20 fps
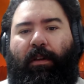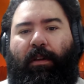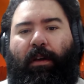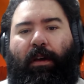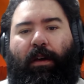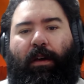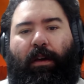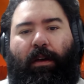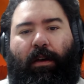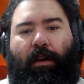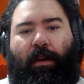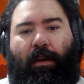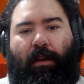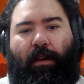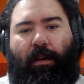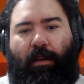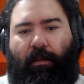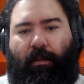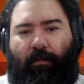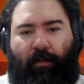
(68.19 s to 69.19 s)

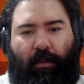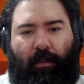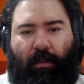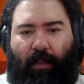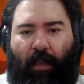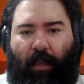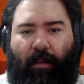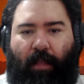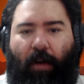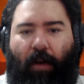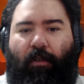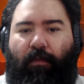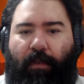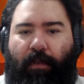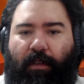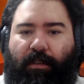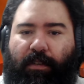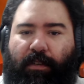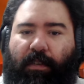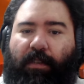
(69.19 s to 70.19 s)
é, que tem lá o Vin
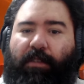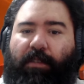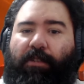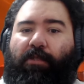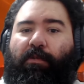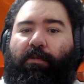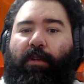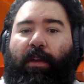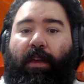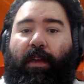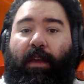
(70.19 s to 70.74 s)
Diesel,